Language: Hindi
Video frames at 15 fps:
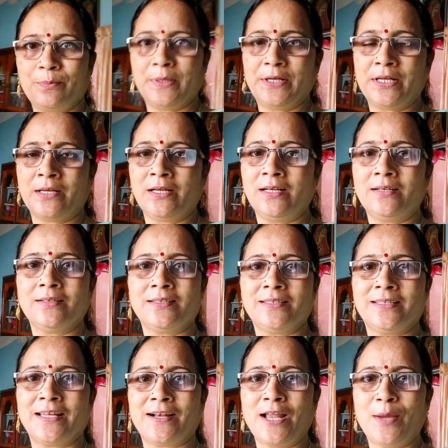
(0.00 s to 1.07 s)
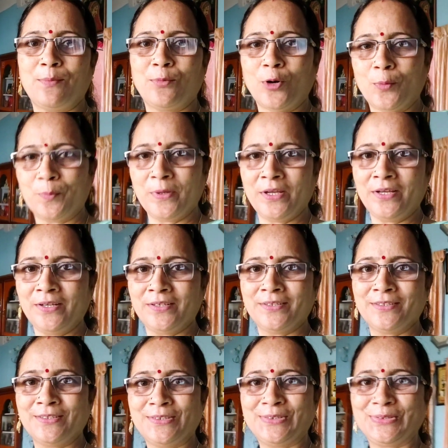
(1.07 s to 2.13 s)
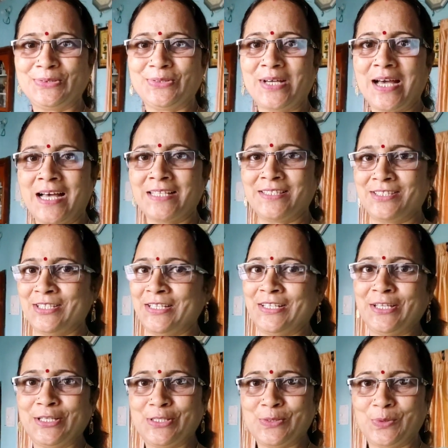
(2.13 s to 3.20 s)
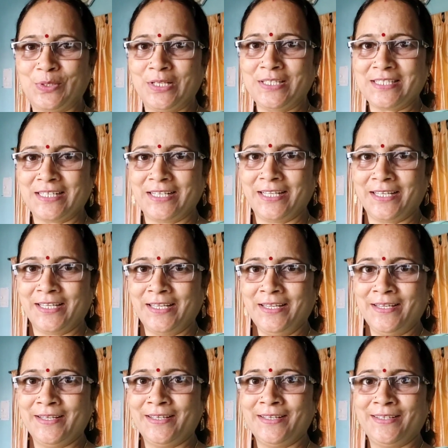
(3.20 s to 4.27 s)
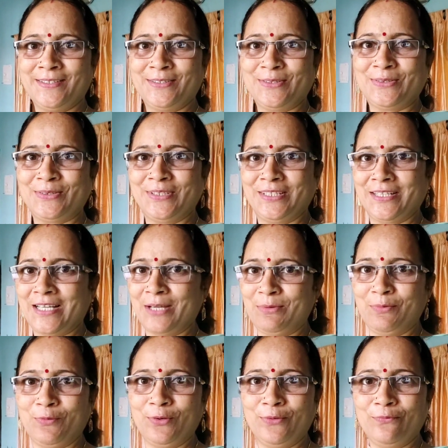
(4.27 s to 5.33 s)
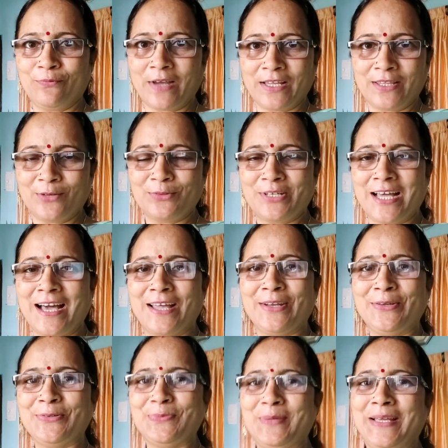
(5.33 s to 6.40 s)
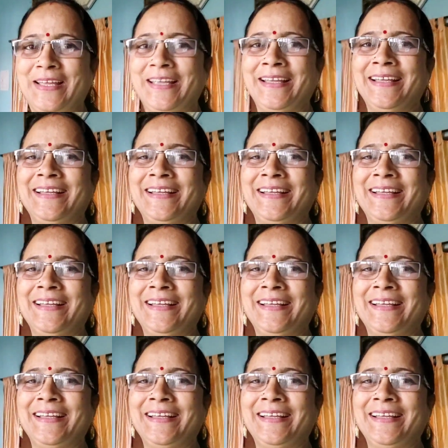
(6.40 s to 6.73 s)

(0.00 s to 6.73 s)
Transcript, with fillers: बेटा कर रहा है मॉपिंग तो आज थी इनकी छुट्टी संडे की तो इनका भी फुल फायदा उठा रही हूँ मैं